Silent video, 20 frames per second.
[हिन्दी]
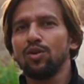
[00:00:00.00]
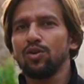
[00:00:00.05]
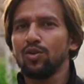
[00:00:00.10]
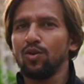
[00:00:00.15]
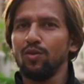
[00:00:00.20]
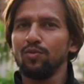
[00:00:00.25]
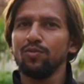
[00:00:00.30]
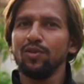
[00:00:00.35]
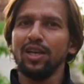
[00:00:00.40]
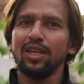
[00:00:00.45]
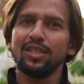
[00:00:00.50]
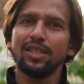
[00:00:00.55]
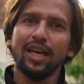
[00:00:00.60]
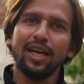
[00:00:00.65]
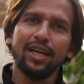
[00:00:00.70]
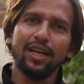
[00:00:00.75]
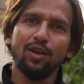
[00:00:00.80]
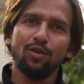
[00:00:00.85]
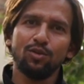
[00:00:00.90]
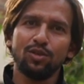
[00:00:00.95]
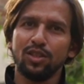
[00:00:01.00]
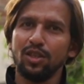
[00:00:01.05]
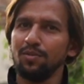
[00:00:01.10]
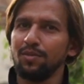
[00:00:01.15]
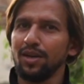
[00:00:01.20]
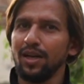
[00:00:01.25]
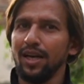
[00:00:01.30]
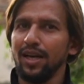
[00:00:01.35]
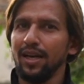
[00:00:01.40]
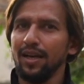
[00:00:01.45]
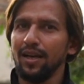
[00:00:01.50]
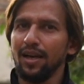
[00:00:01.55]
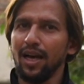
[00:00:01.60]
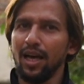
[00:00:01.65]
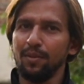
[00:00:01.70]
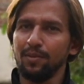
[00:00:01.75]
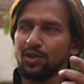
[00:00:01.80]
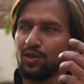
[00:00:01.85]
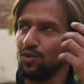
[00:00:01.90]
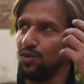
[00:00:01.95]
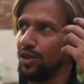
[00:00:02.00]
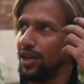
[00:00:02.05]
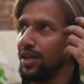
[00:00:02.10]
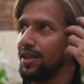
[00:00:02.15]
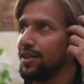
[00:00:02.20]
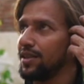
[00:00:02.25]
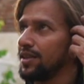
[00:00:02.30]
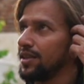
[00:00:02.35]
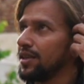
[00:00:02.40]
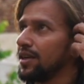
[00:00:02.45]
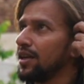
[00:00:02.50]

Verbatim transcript: डॉट कॉम वाली साइड है उससे मंगाया है आई एम स्टूडेंट